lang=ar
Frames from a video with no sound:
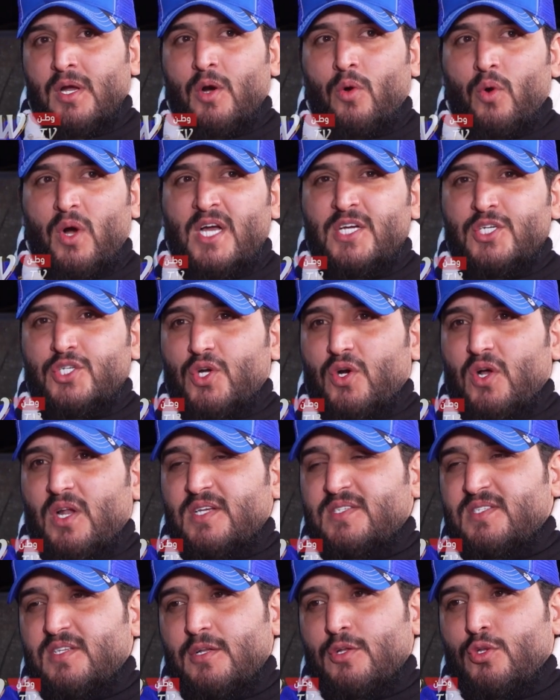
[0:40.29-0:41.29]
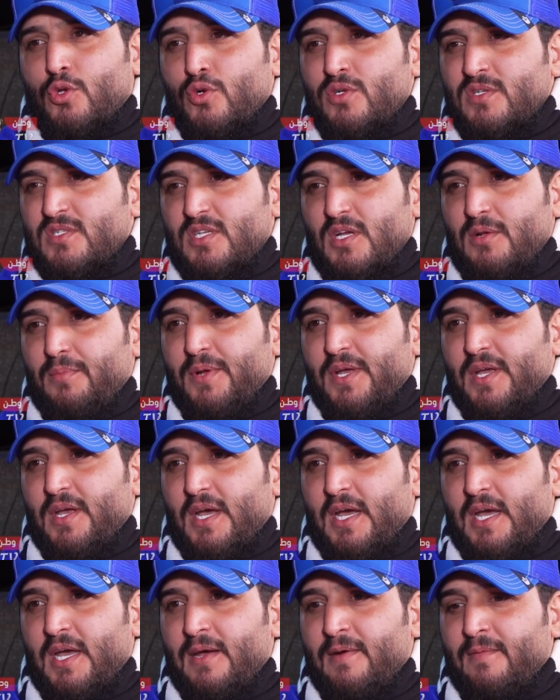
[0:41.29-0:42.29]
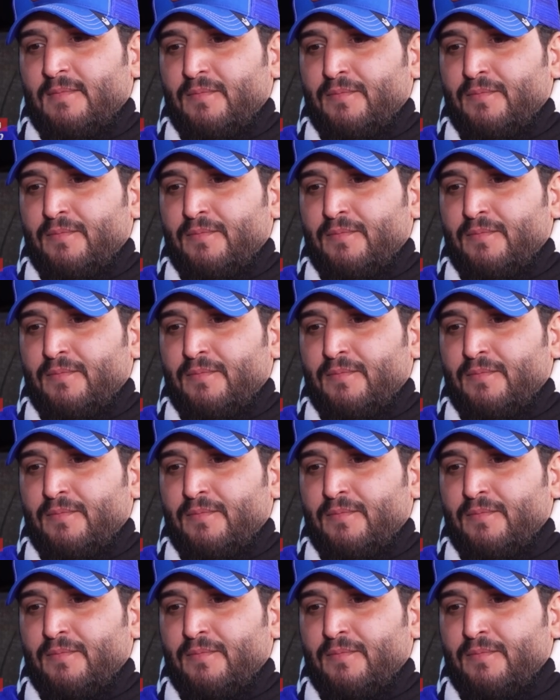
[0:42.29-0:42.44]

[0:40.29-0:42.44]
واي شغله تكون سلبيه